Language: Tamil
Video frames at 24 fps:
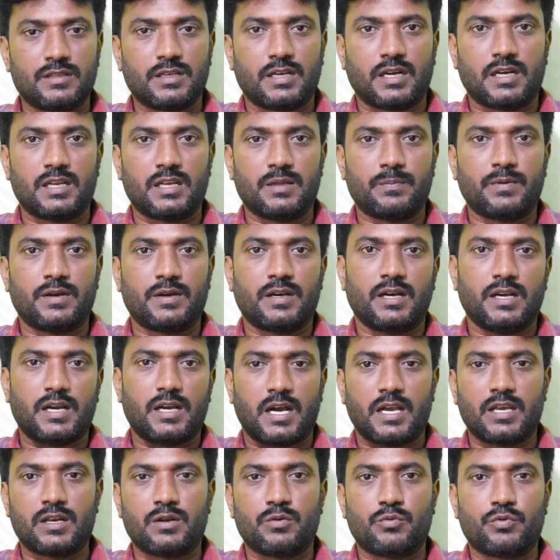வந்து
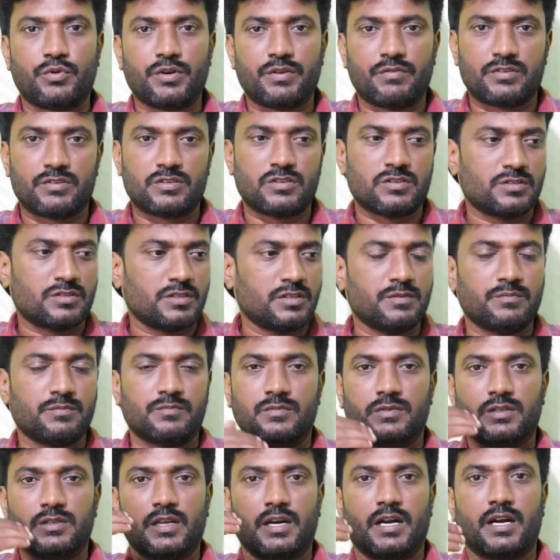கண்டிப்பாக ஆயிரம் கோடி வசூல்
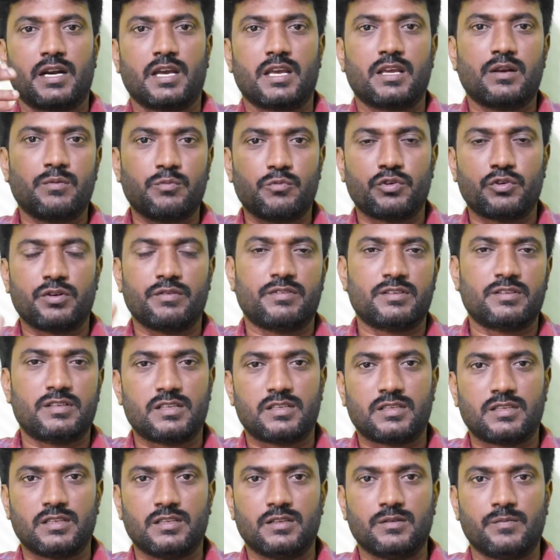செய்யும் ரெண்டாயிரம் கோடி
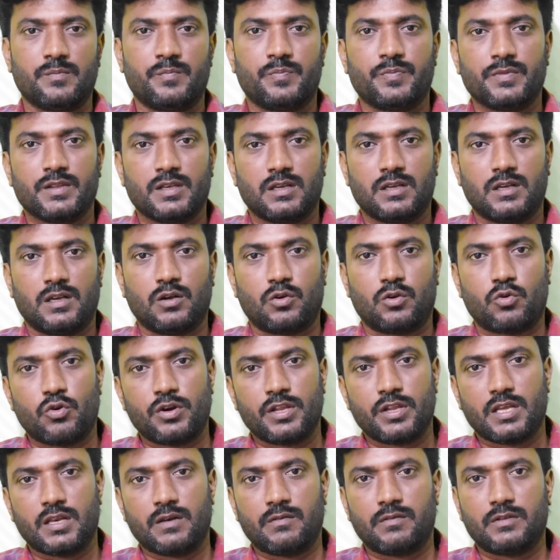வசூல் செய்யும்
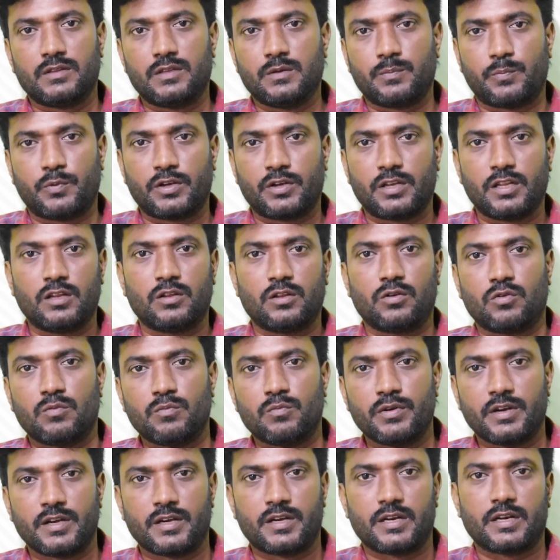கோடிகள் வந்து பொட்டியில்
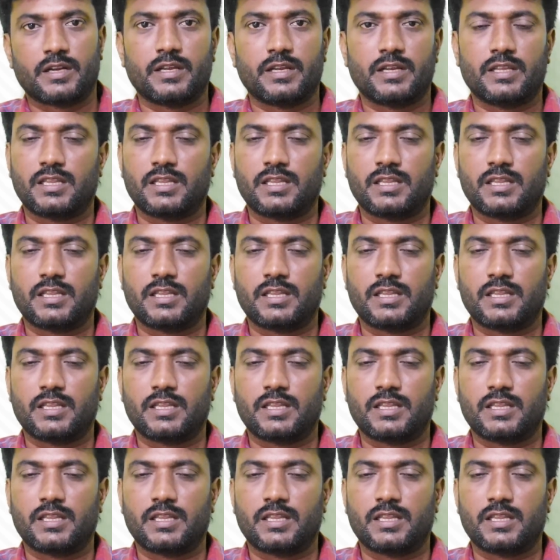ரொம்பிக்கிட்டு இருக்கு